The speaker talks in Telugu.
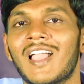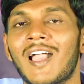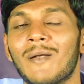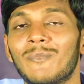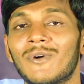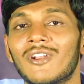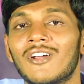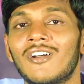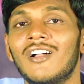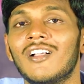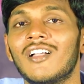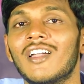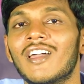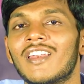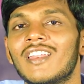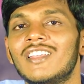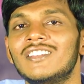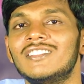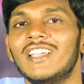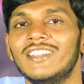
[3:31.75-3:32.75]
అబ్రహాం
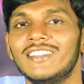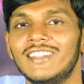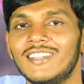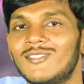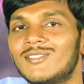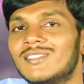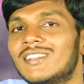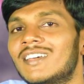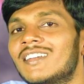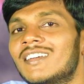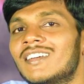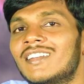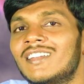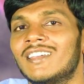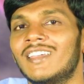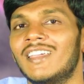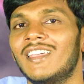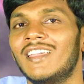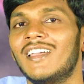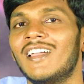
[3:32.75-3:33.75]
గారు నిజాయితీగా ఉన్నారు
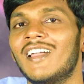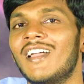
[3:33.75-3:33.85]
కనుకే